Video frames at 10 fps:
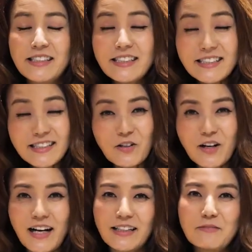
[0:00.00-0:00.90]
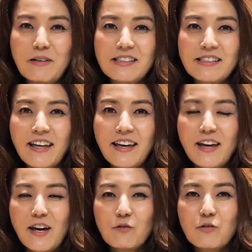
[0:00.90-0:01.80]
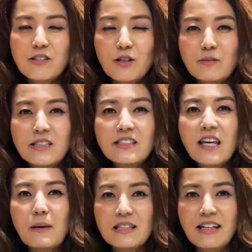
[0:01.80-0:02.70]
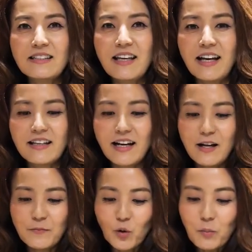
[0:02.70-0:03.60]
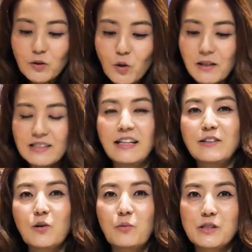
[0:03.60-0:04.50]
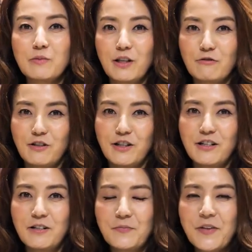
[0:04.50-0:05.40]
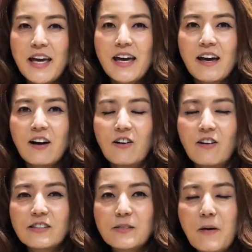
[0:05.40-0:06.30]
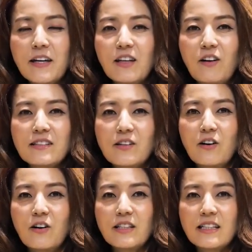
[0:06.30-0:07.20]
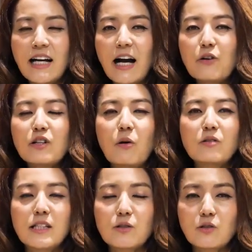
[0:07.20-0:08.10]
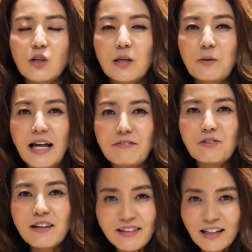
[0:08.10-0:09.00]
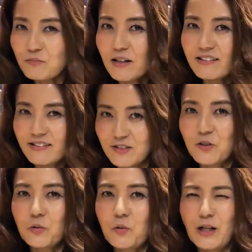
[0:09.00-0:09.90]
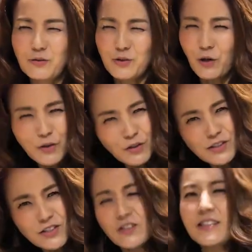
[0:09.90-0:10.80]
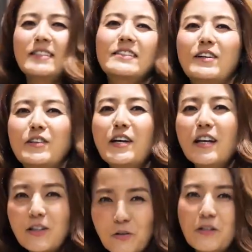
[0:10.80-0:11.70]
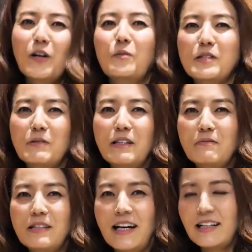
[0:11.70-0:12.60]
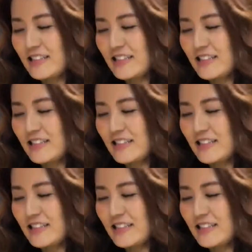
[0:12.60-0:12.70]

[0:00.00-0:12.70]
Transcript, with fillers: 진짜 그거랑 같은 맛인데 우리처럼 들깨 맛이 나는 게 아니라 토마토 맛이 난다고 보시면 되고요. 스페인에 와서 이 까유를 먹지 않고 떠나면 안 된다는 말이 있을 정도로 아주 전형적인 그런 요리라고 보시면 됩니다.